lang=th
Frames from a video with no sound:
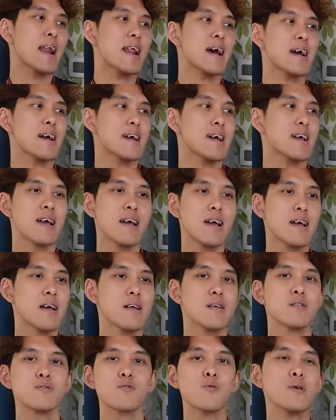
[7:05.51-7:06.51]
รอะ
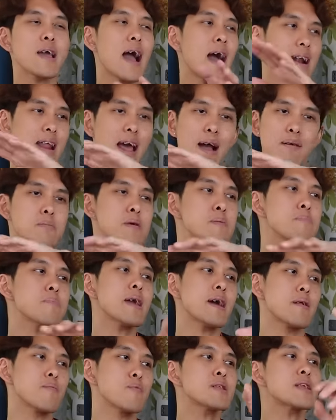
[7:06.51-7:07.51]
ทุกอย่างแทบจะไม่เป
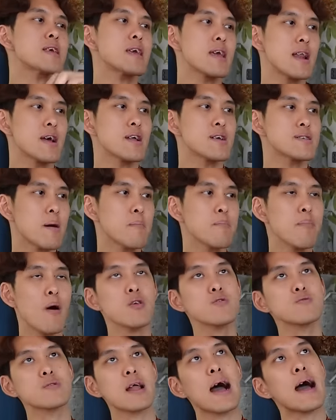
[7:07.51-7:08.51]
ลี่ยนวิถีเลยด้ซ้ำเพ
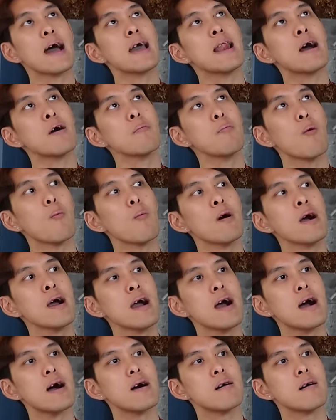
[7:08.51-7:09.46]
ราะสุดท้ายแล้วผมว่า